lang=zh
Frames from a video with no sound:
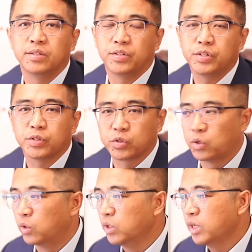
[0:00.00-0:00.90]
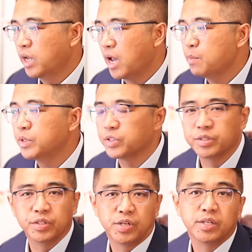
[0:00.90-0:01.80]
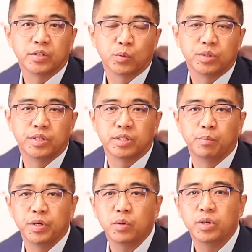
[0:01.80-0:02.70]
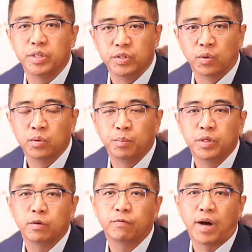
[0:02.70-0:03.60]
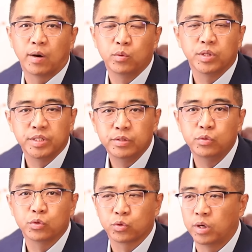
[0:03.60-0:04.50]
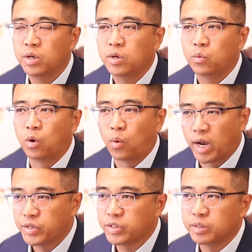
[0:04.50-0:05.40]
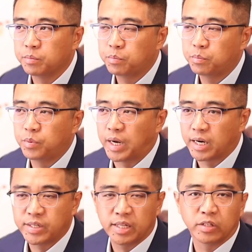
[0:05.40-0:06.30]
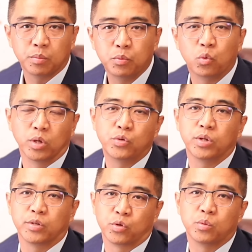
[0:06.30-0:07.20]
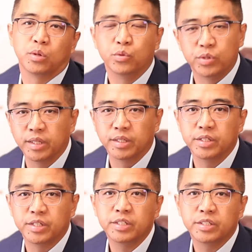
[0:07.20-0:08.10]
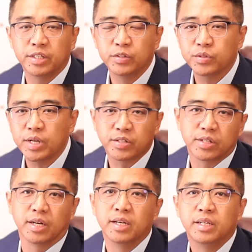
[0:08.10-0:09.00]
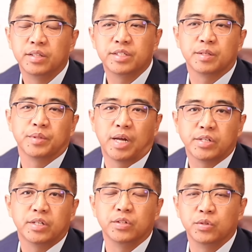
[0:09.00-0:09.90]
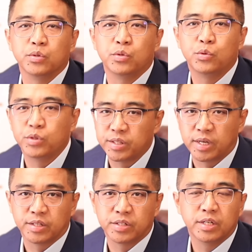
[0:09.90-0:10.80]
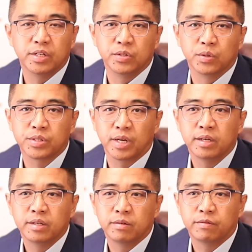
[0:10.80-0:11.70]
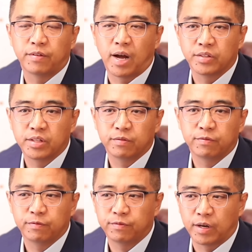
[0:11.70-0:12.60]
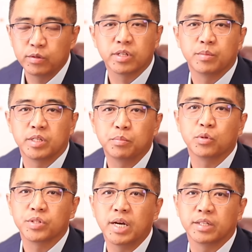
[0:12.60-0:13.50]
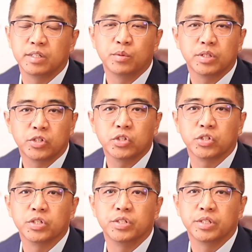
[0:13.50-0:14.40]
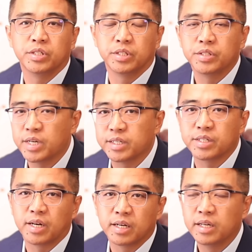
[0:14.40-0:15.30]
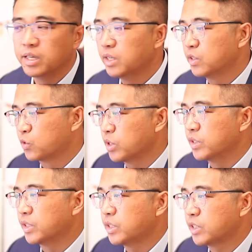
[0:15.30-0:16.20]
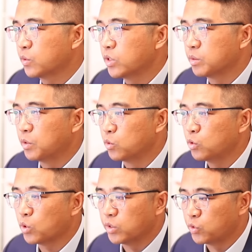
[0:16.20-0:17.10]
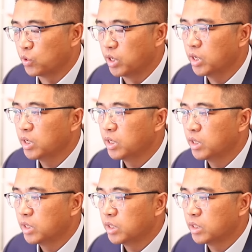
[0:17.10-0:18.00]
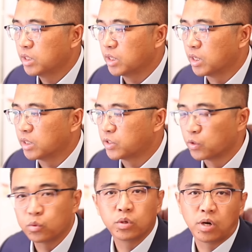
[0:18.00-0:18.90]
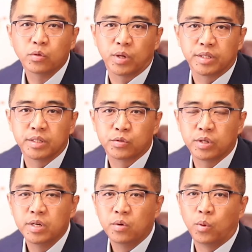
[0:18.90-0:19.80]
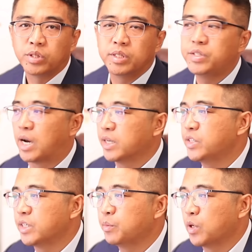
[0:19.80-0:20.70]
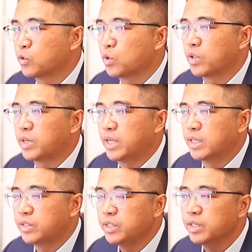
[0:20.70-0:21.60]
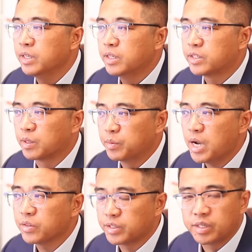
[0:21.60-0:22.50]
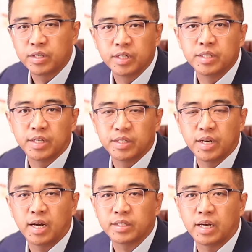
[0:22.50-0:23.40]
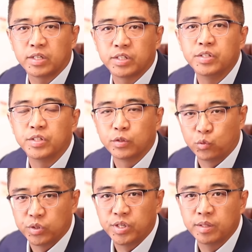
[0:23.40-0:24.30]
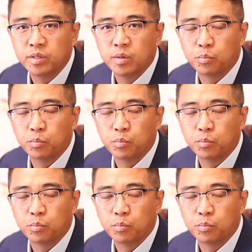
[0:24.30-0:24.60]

那这个时候 ，Edmonton 的签证中心是没有理由、没有法律的依据说，我怀疑这个人 来了加拿大就不回去了，所以我拒签你。你人人都在这儿了，你怎么拿这个理由去拒签他呢？这个理由在法法律层面是不存在的，因为这个事实已经已经建立起来了。所以呢，这个是为什么旅转学，呃，成功率高的原因。所以我这里讲了几个比较重要的概念。第一，什么样的人可以在加拿大申请学签？